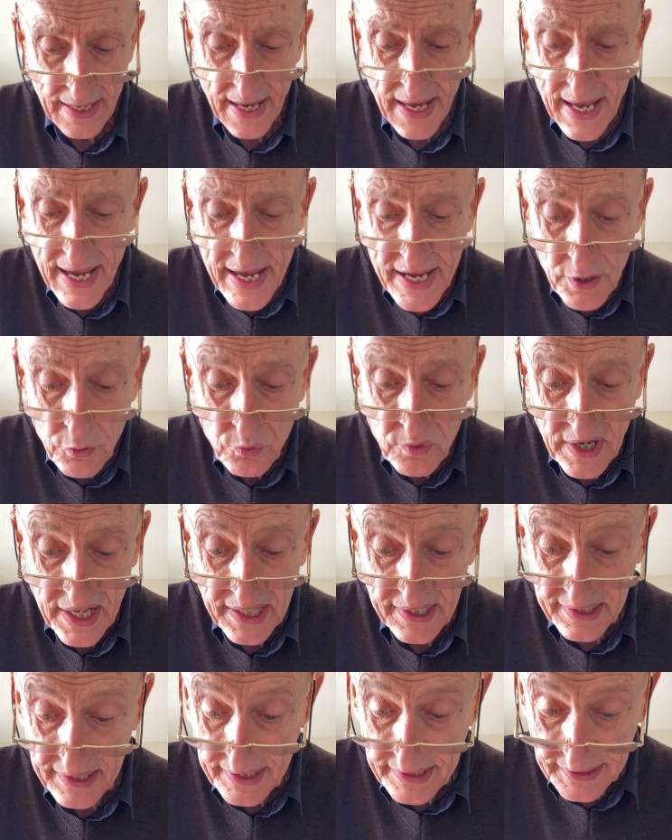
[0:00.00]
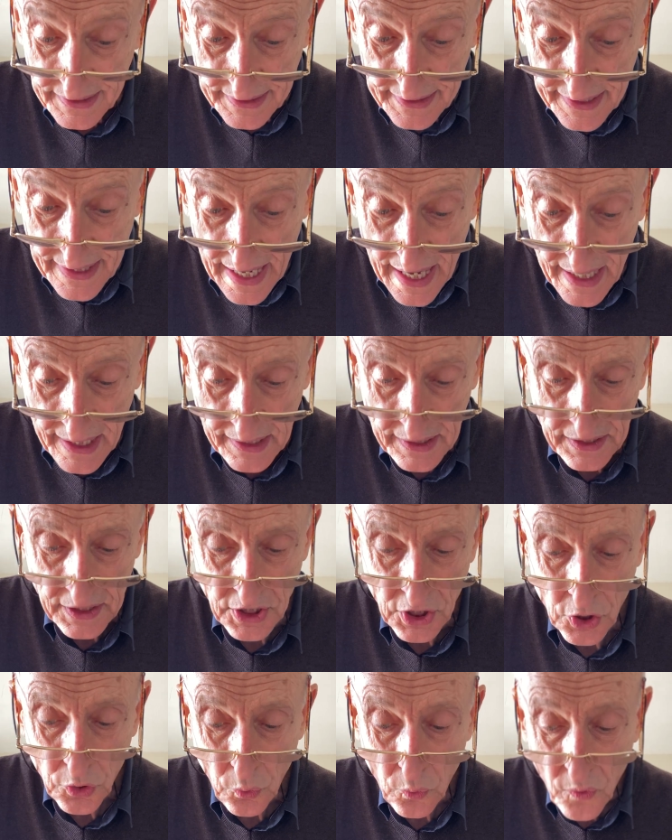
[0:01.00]
È una realtà
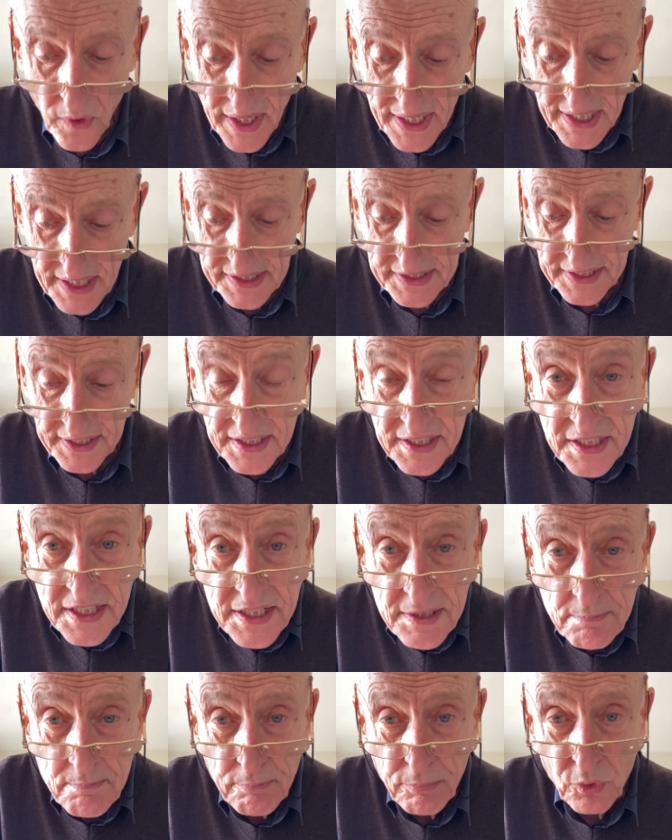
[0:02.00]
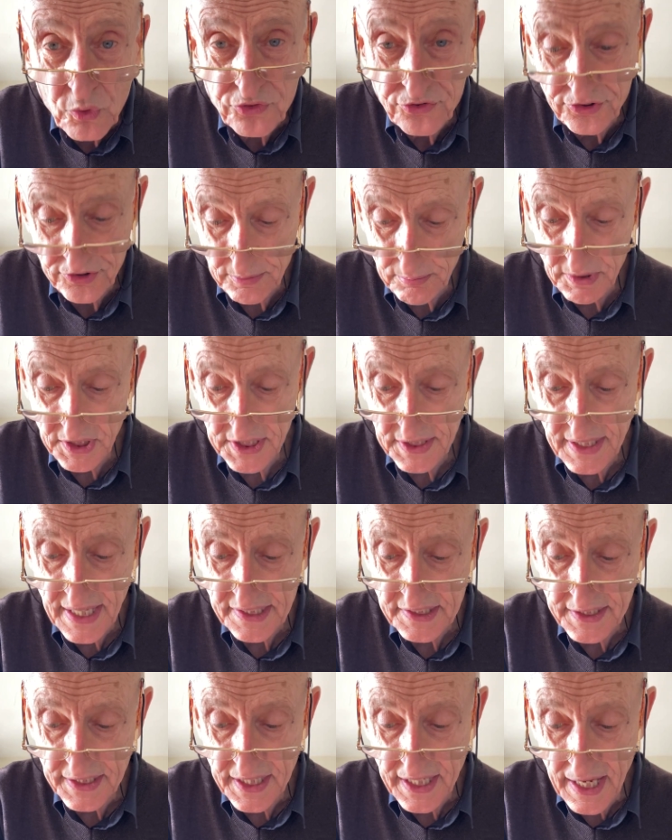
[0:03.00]
quella dell'impossibilità
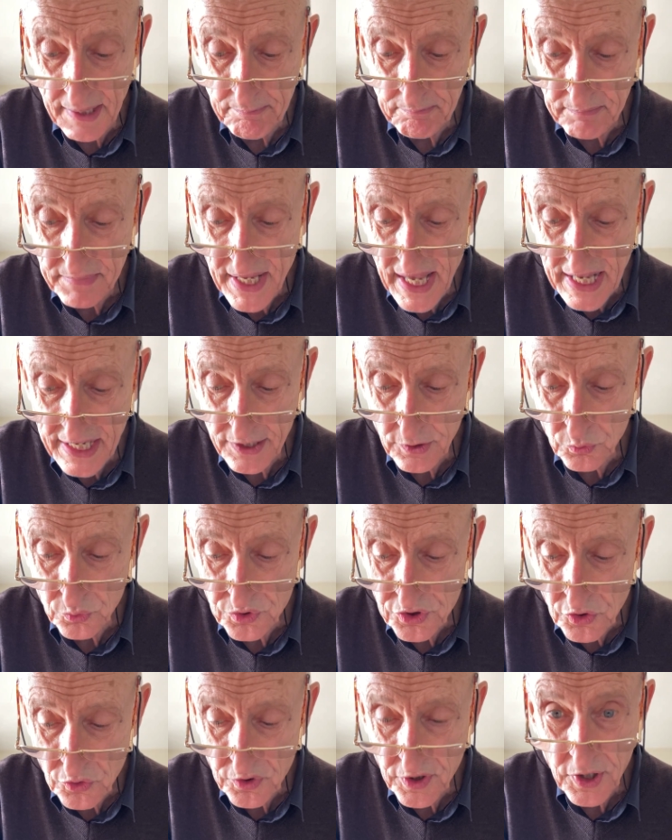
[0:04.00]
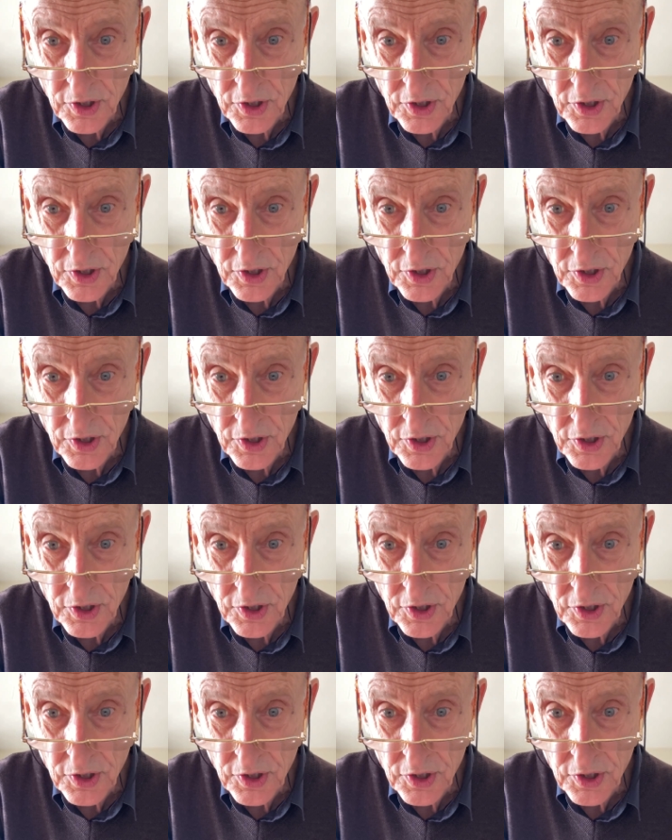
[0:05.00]
di cambiare l'Unione